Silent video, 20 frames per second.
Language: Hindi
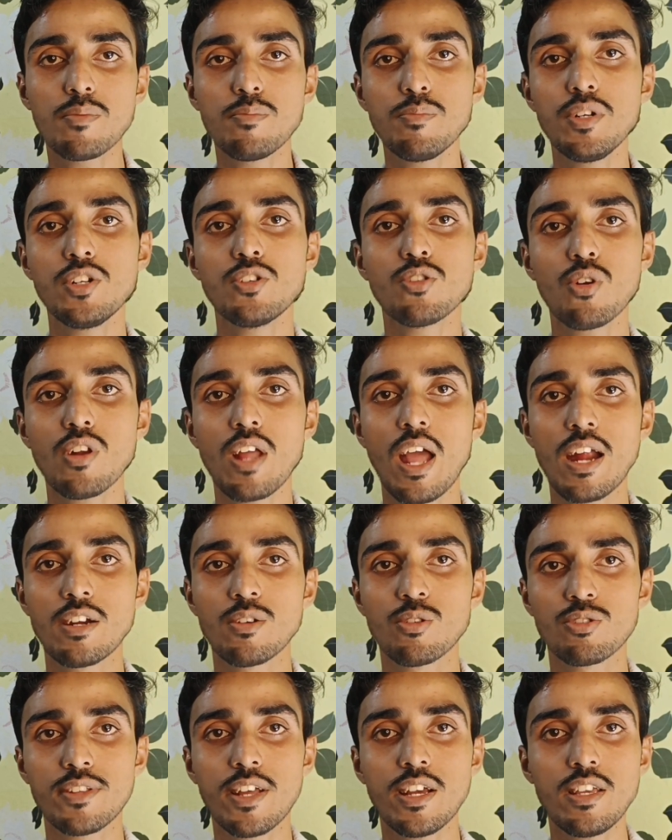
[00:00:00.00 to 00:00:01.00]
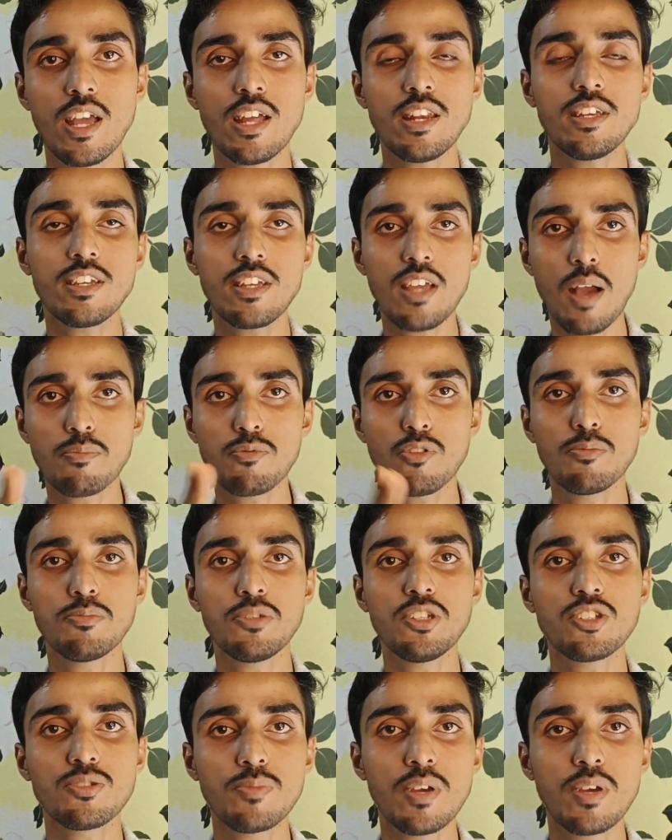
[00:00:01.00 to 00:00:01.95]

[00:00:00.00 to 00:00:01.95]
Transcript: जो एक मिड रोल ऐड होता है यानी कि आपको